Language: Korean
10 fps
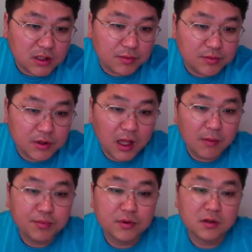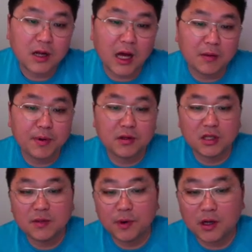제품은 애플 아이패드
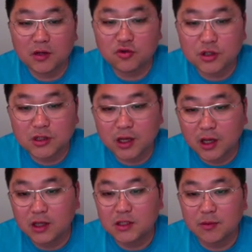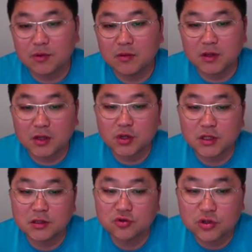이번에 출시된 제품입니다.
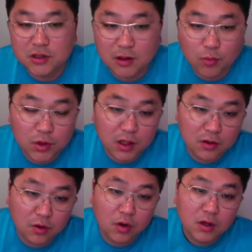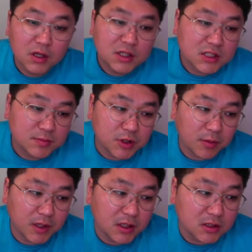최신 출시된 모델이고
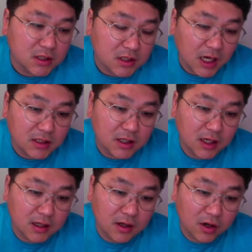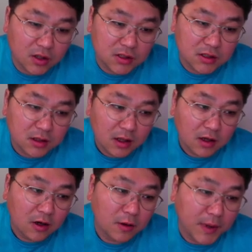10.2인치 사이즈가 약간 커진,
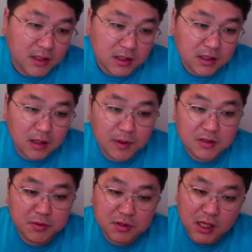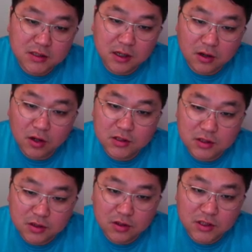베젤이 얇아지면 사이즈가 커진
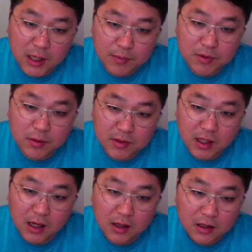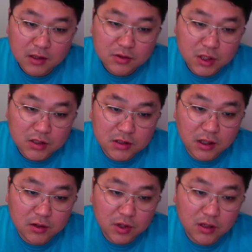그런 제품입니다.
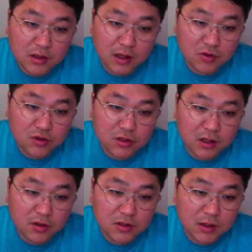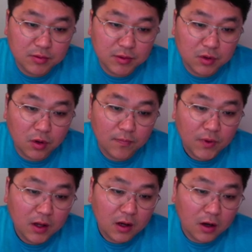최근에 출시된 그런 제품이고,
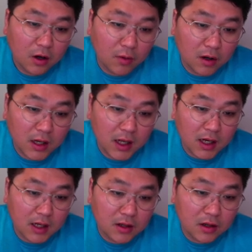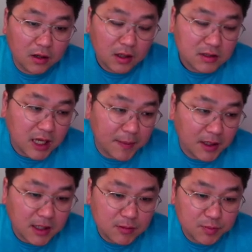원래 가격
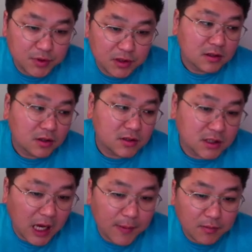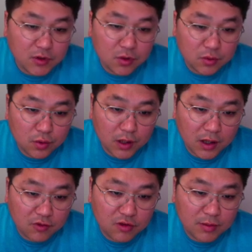430불인데 현재 400불
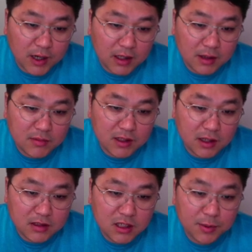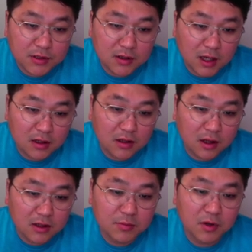정도에 구입이 가능합니다. 대략 7%
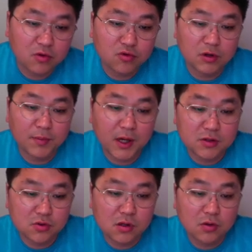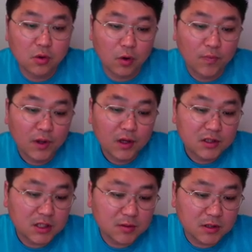할인된 금액으로 구입하실 수 있고,
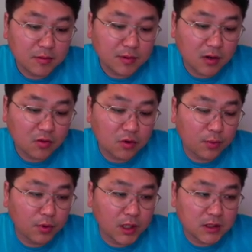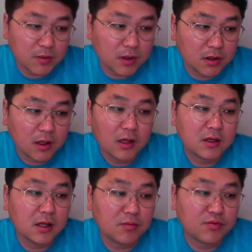지금 이 제품 한국으로 보내시면은
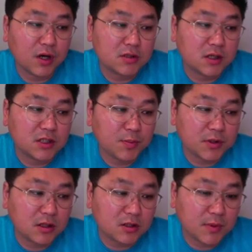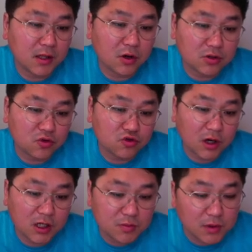대략 부가세 10%만 여기서
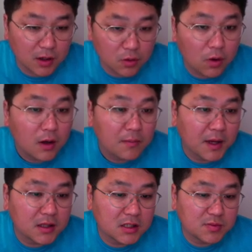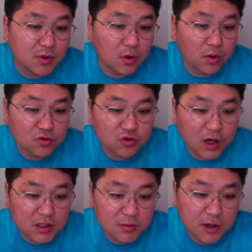추가하시면 되고 배대지 비용
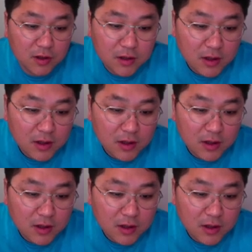추가하시면